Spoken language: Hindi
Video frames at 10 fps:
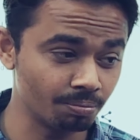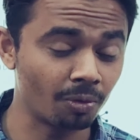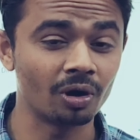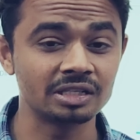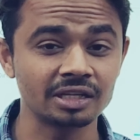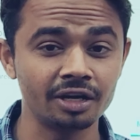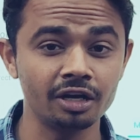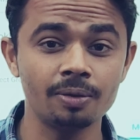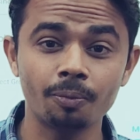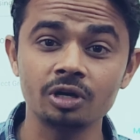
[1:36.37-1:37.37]
बहुत
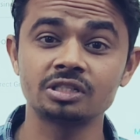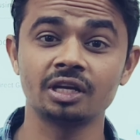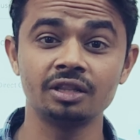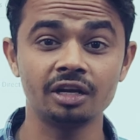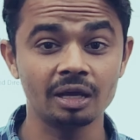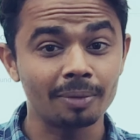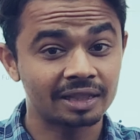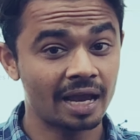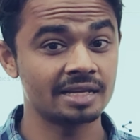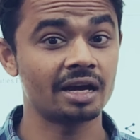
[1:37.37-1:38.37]
सारे रिपोर्ट्स के अंदर ये
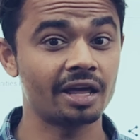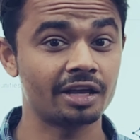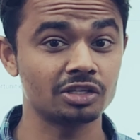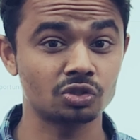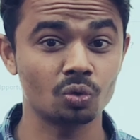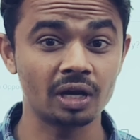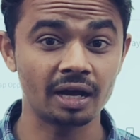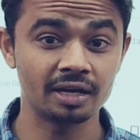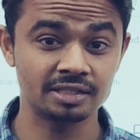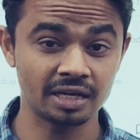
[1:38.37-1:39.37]
बताया जा रहा है कि
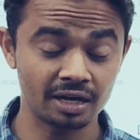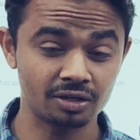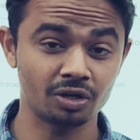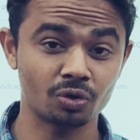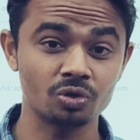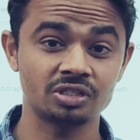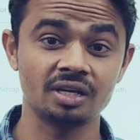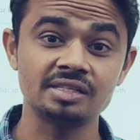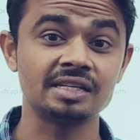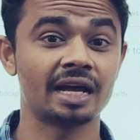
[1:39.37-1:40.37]
सोलह हजार करोड़
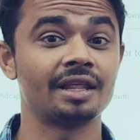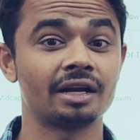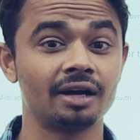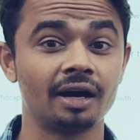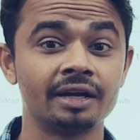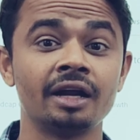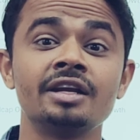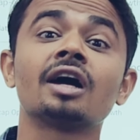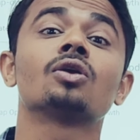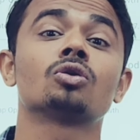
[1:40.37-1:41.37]
से ज्यादा का
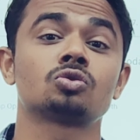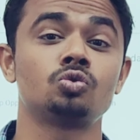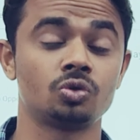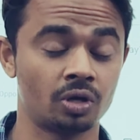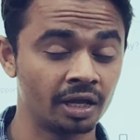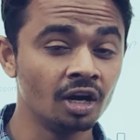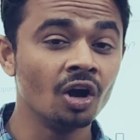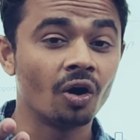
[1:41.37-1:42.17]
अडानी का लॉस हो चुका है